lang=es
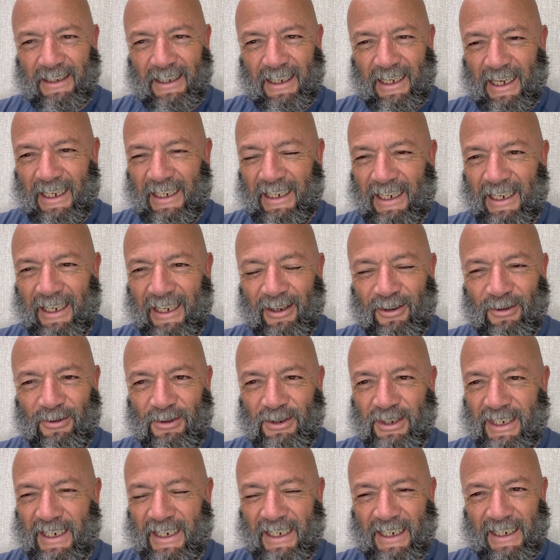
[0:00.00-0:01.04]

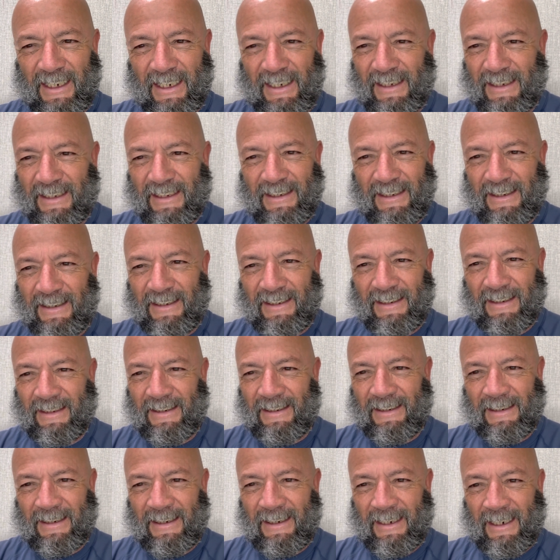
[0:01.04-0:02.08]
Aleluya.
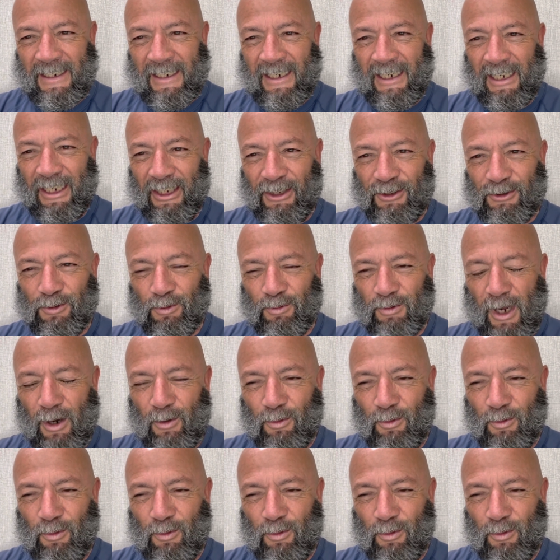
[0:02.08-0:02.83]
Es una